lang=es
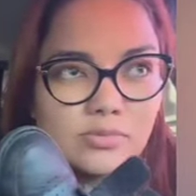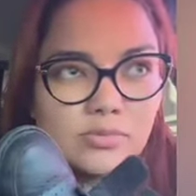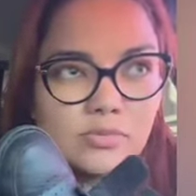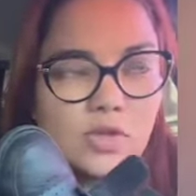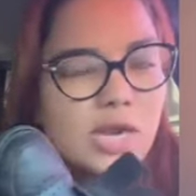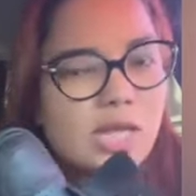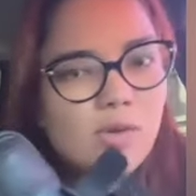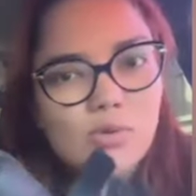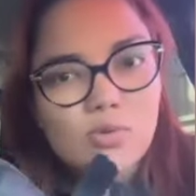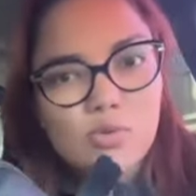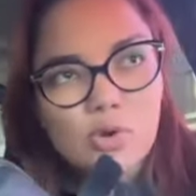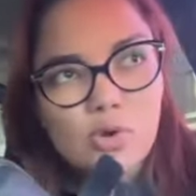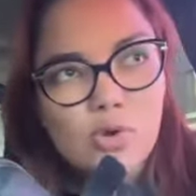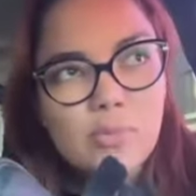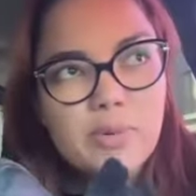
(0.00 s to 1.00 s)
¿Será que cuando
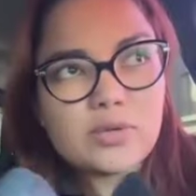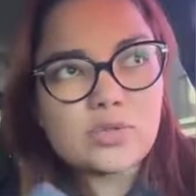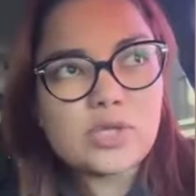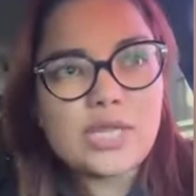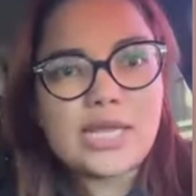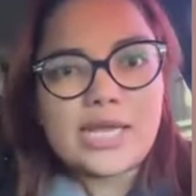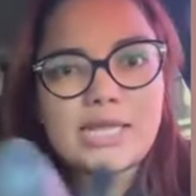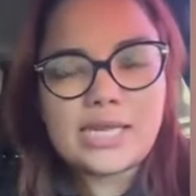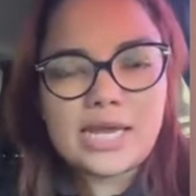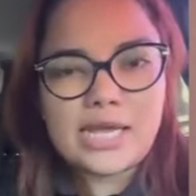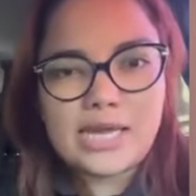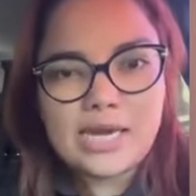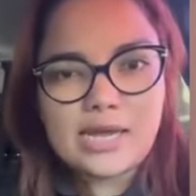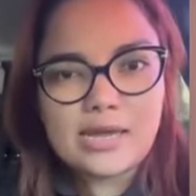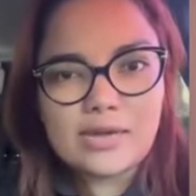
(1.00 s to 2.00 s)
uno los compra los tiene que
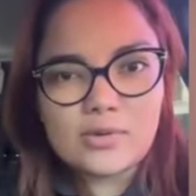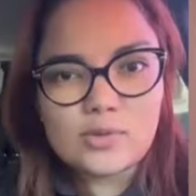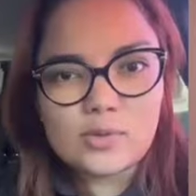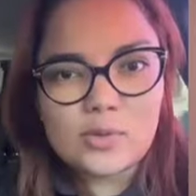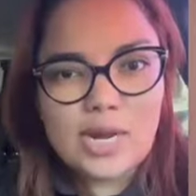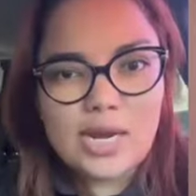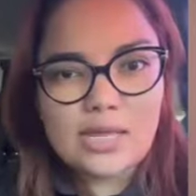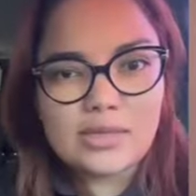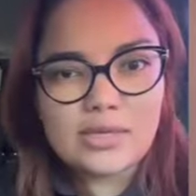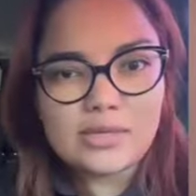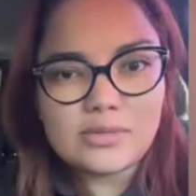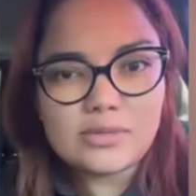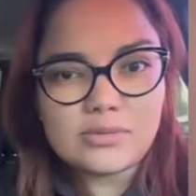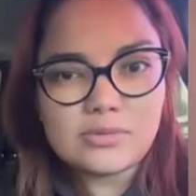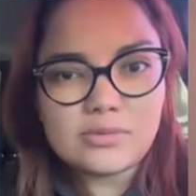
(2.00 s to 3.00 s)
traer a costurar
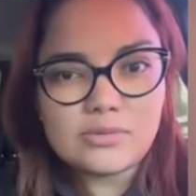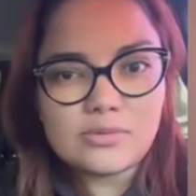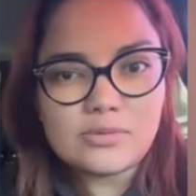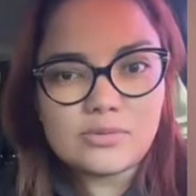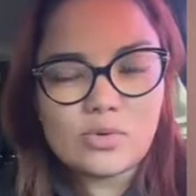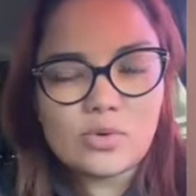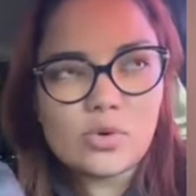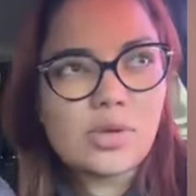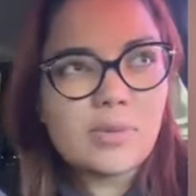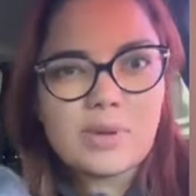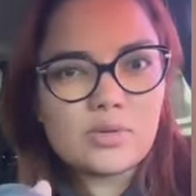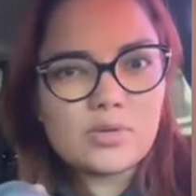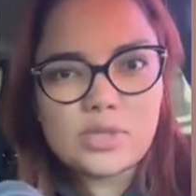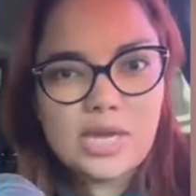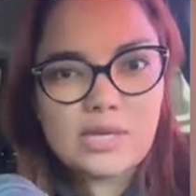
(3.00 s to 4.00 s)
antes? ¿O qué me
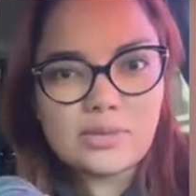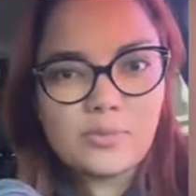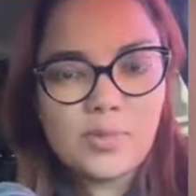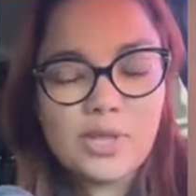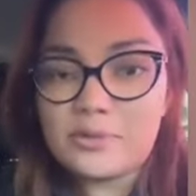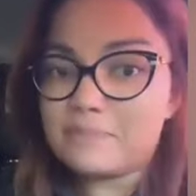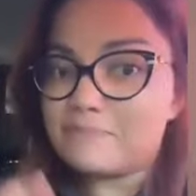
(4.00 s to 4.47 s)
aconsejan? Bueno,